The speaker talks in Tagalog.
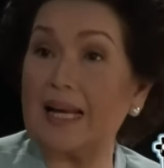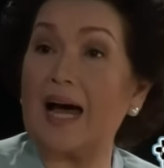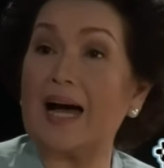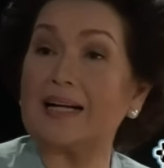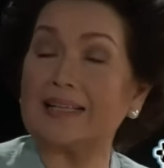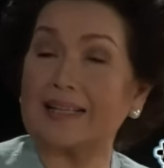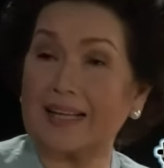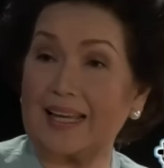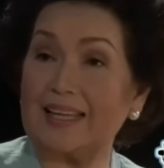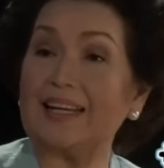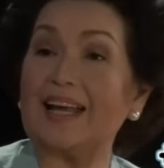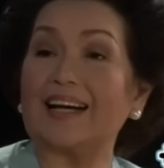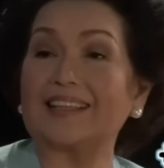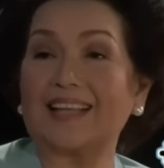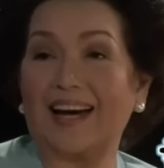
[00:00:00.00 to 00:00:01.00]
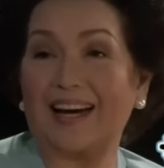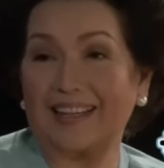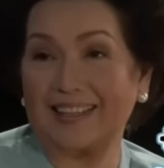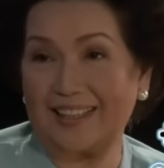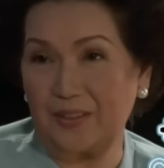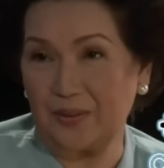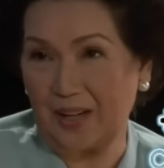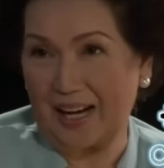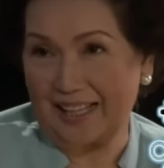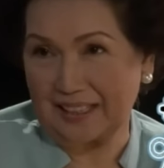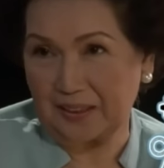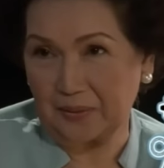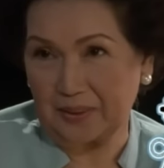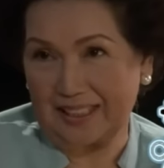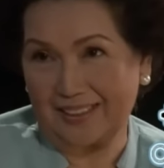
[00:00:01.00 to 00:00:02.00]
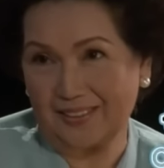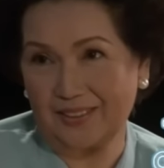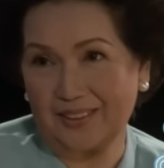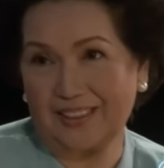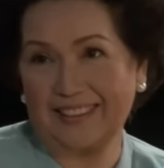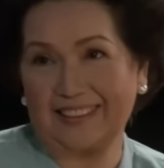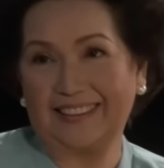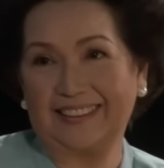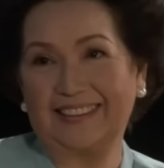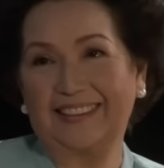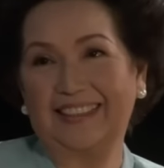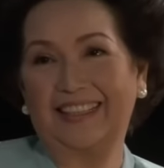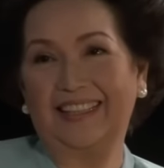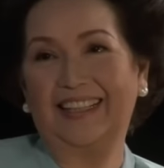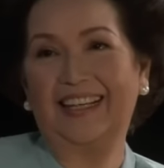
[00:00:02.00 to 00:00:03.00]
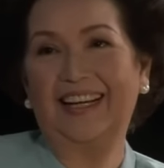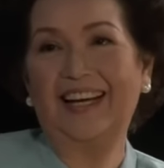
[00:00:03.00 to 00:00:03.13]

Sila ang reyna at hari yung araw na yon. Galing